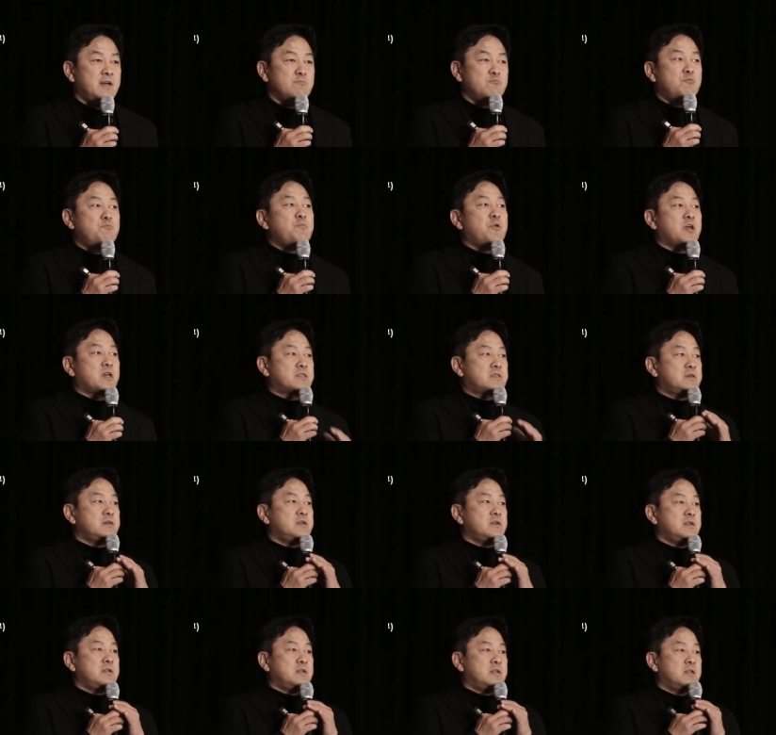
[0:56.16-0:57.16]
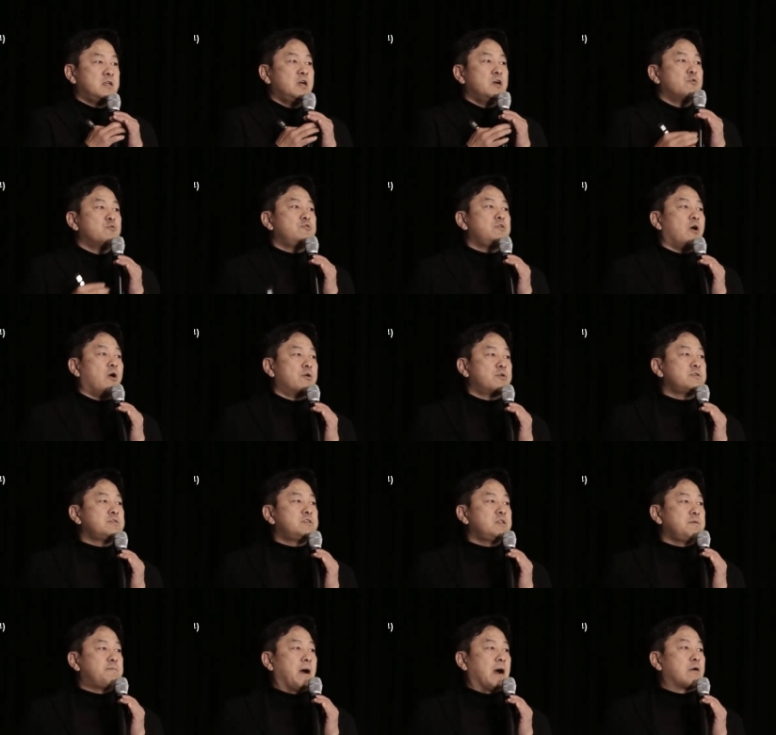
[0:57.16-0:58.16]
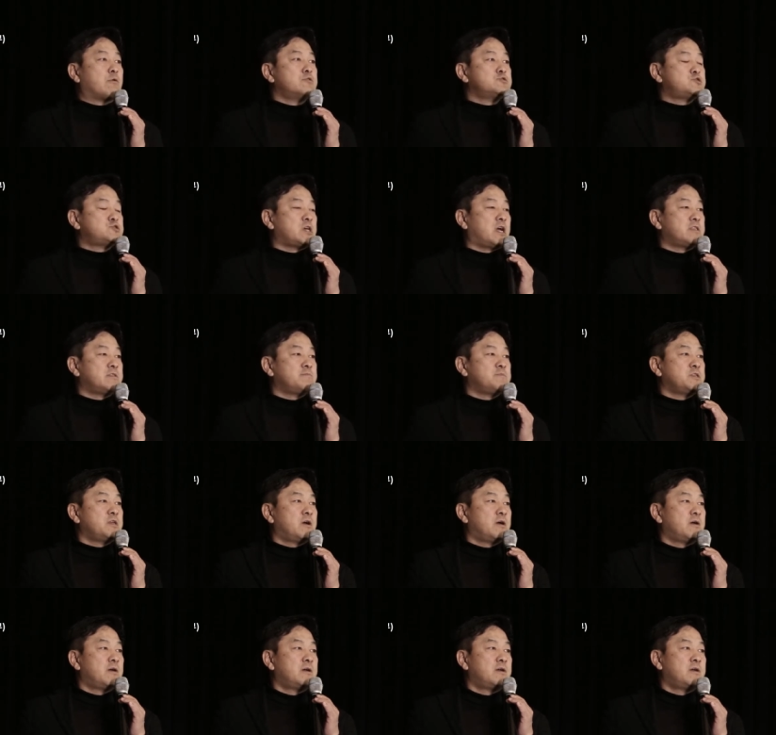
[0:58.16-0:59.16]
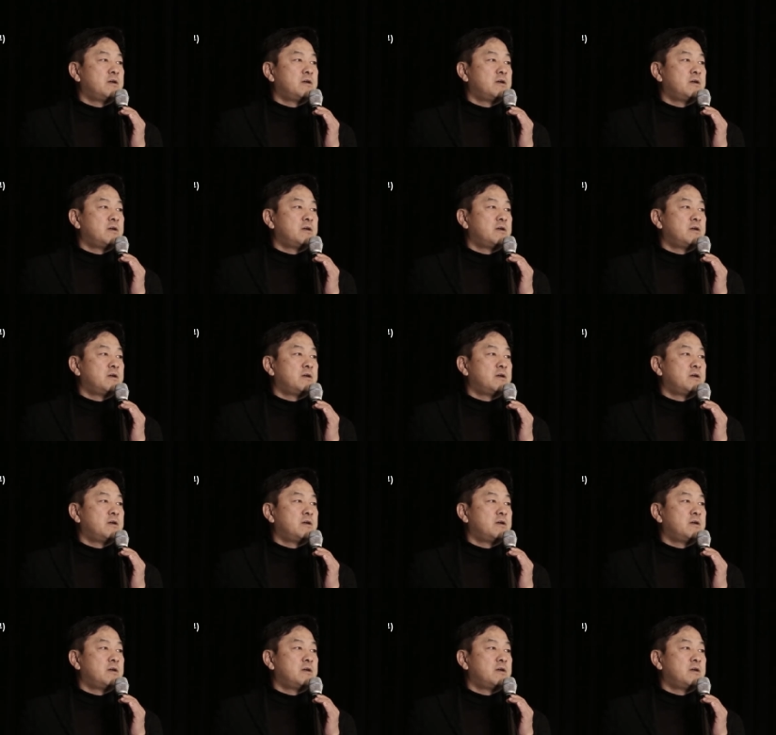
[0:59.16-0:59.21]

문명의 틀을 우리 어른들이 바꿔주지 않으면요.